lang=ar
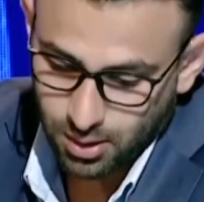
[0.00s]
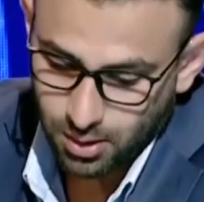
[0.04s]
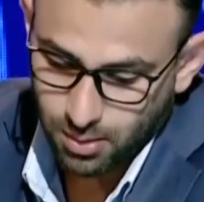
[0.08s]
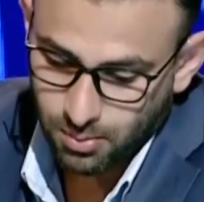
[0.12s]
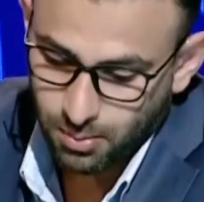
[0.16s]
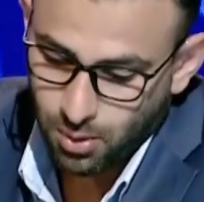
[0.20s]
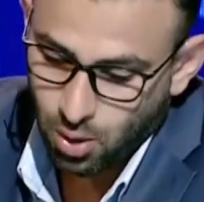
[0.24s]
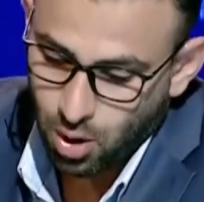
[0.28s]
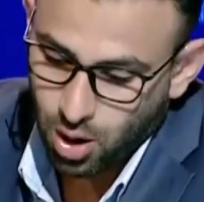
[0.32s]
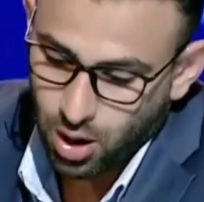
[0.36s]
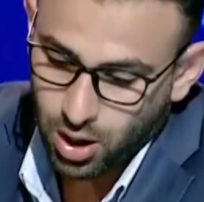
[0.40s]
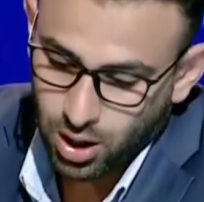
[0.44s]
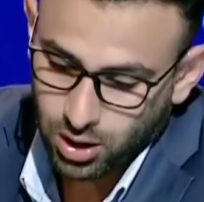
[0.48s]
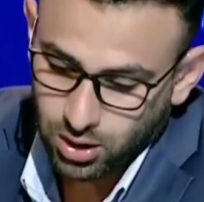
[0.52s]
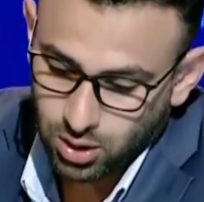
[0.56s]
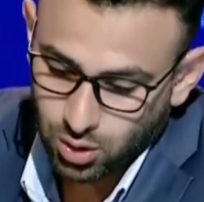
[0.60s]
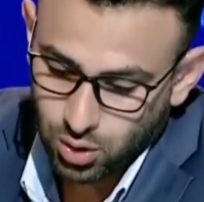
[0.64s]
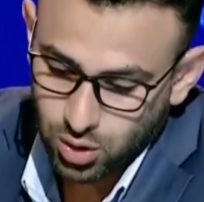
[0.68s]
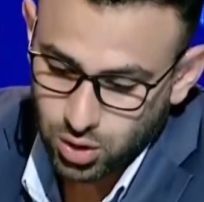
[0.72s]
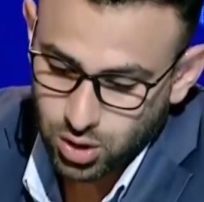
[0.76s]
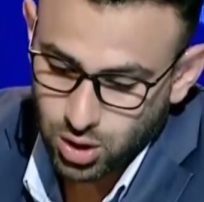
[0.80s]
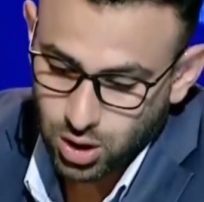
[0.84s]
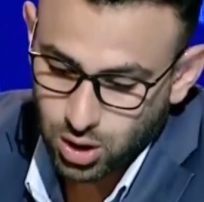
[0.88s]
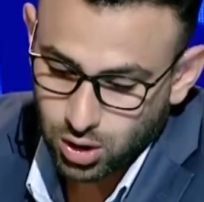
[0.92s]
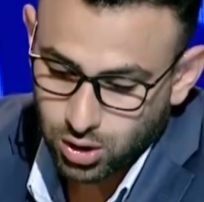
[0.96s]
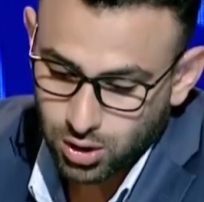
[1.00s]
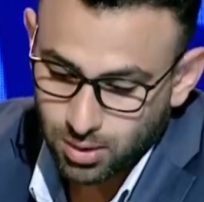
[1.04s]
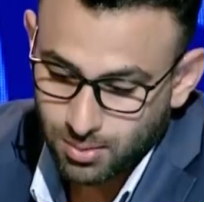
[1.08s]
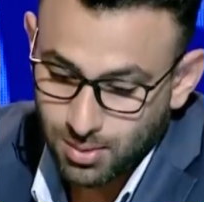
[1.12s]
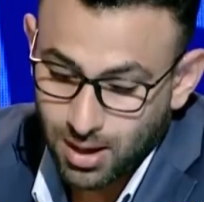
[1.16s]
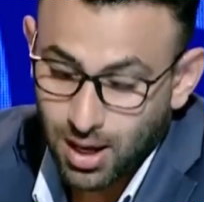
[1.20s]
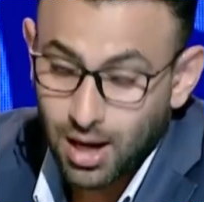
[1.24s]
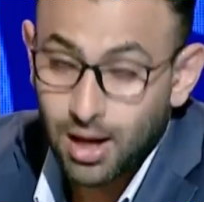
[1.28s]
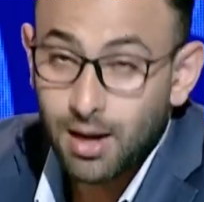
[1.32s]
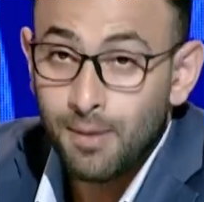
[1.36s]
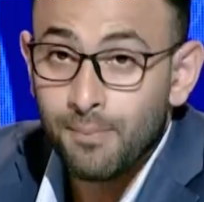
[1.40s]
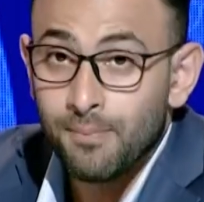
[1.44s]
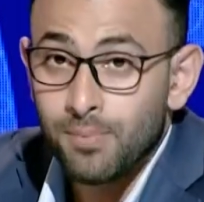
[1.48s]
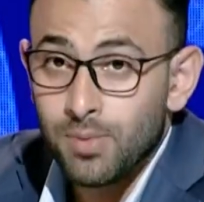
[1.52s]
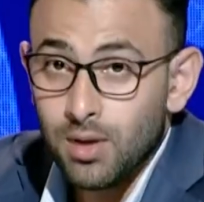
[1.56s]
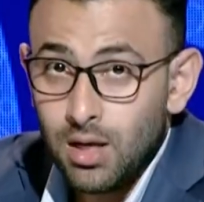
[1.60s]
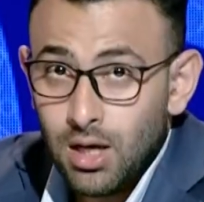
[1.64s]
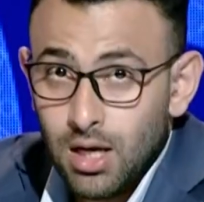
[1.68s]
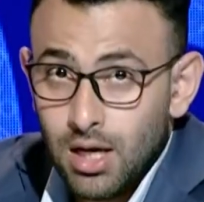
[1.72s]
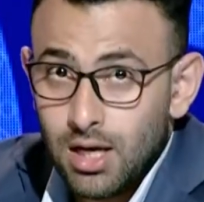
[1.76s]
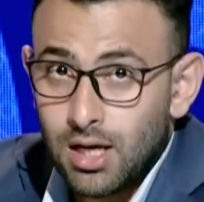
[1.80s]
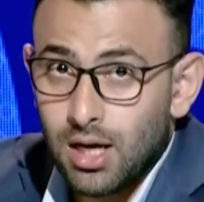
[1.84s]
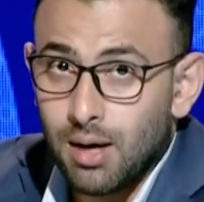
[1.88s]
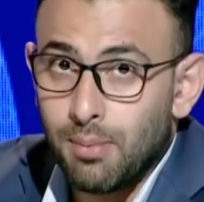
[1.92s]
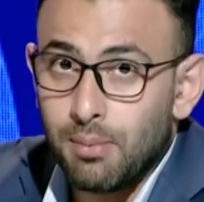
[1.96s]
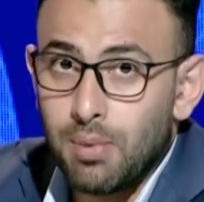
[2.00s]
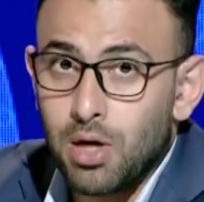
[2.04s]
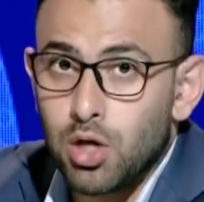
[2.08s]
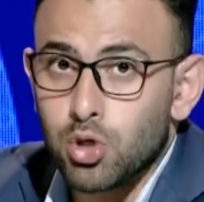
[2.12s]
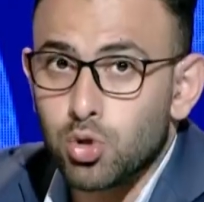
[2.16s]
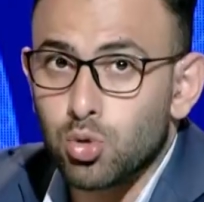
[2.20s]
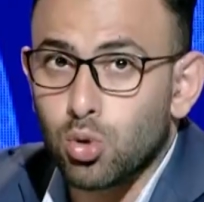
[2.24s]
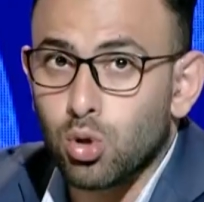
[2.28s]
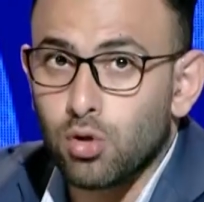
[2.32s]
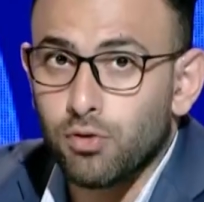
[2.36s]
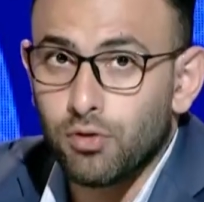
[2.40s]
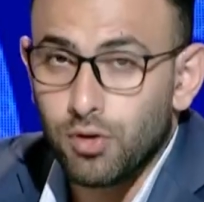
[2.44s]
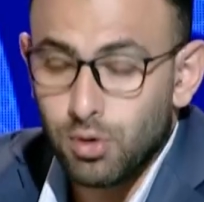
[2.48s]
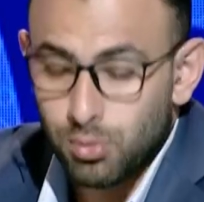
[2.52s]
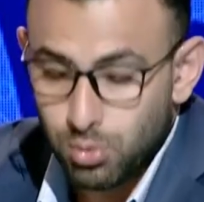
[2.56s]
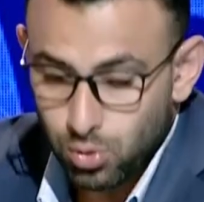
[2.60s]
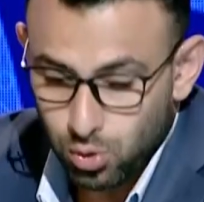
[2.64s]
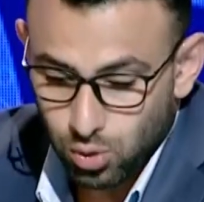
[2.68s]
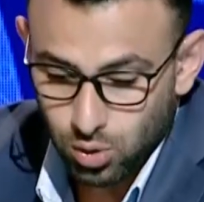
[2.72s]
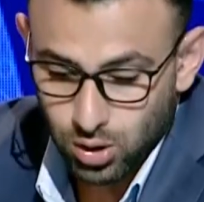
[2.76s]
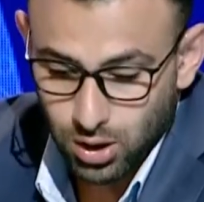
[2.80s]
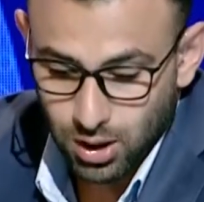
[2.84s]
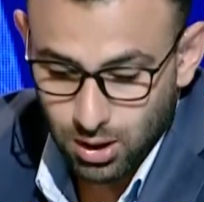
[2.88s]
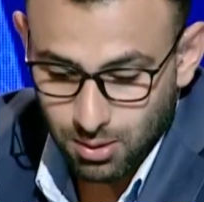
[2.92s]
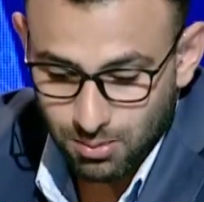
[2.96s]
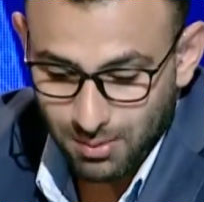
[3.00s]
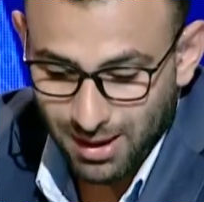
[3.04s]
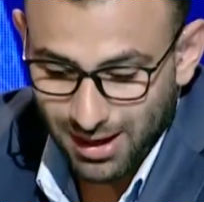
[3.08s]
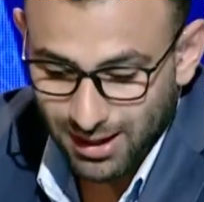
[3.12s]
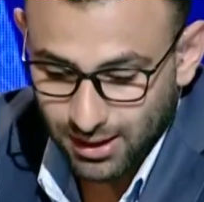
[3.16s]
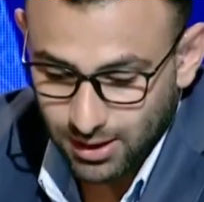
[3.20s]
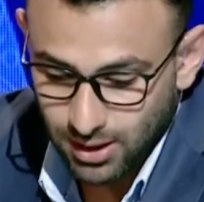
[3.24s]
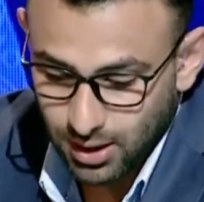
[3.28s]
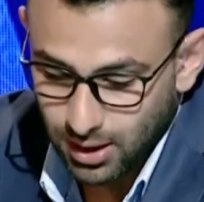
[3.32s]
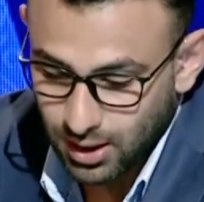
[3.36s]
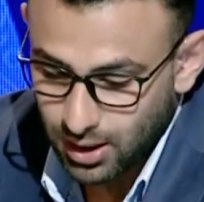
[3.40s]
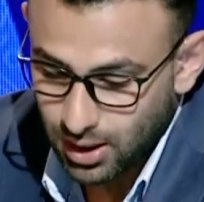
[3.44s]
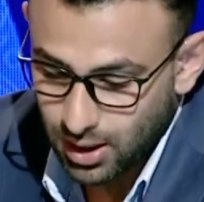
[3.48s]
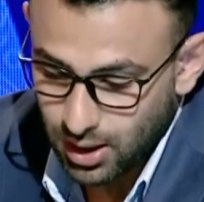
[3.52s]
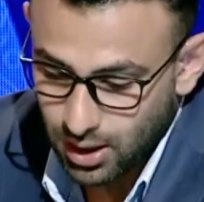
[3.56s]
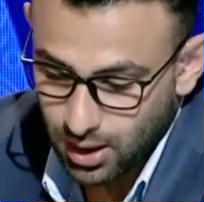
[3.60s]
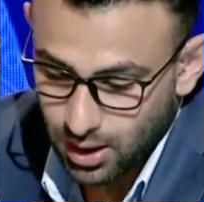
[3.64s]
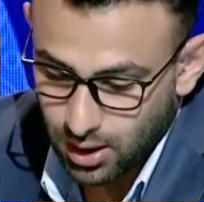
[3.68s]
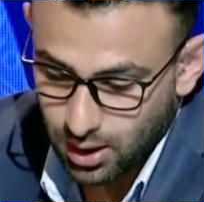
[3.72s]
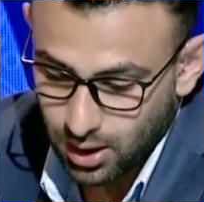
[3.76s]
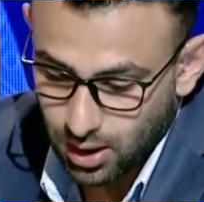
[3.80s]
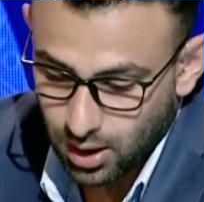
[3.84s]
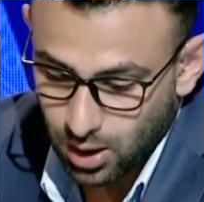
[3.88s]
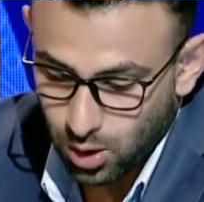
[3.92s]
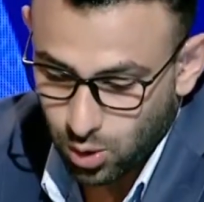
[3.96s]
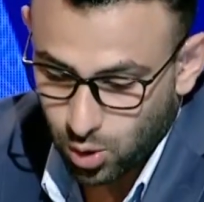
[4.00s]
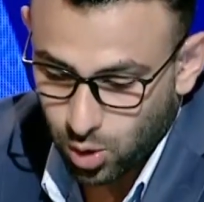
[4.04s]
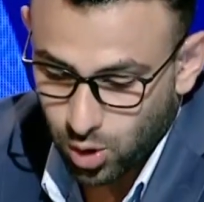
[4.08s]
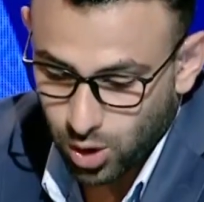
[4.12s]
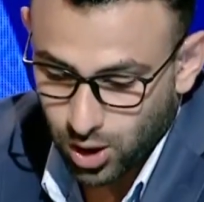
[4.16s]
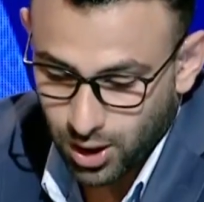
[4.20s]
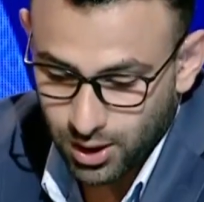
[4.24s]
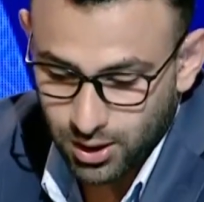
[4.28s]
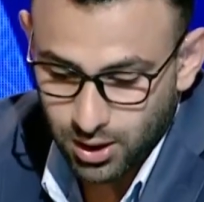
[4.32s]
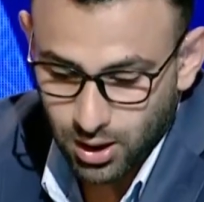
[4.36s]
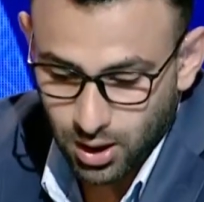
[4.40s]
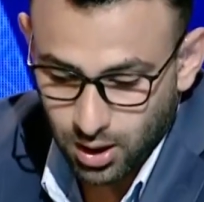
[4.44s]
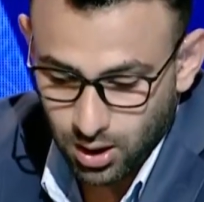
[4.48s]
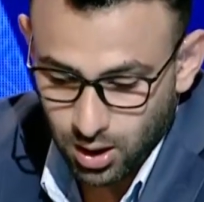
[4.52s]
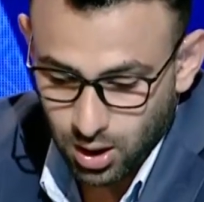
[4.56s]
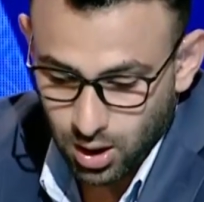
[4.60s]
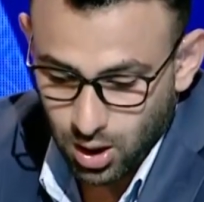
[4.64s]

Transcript: مواقع التواصل الاجتماعي كان بيصرخ فيه بيقول المجد لاوكرانيا